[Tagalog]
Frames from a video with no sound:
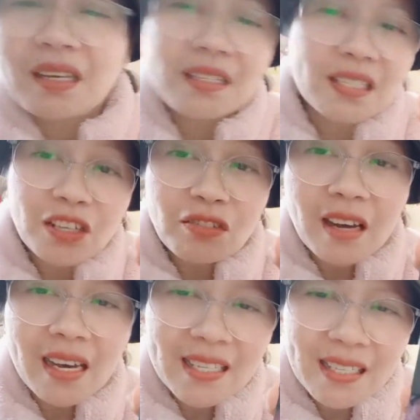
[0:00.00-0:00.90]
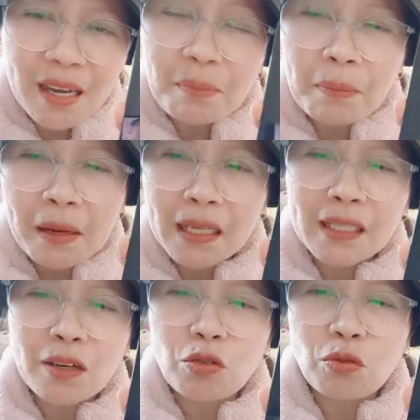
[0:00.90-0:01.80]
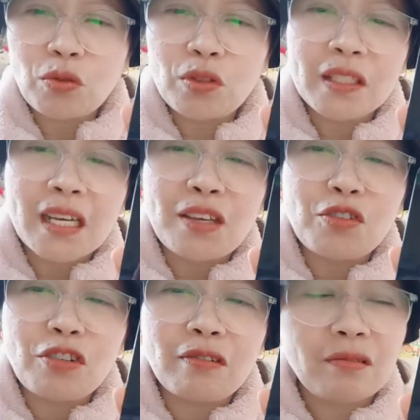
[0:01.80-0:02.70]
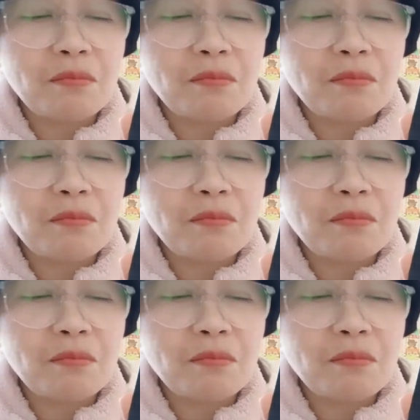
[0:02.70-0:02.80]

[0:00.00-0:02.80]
See you guys. Ay, papakita ko sa inyo yung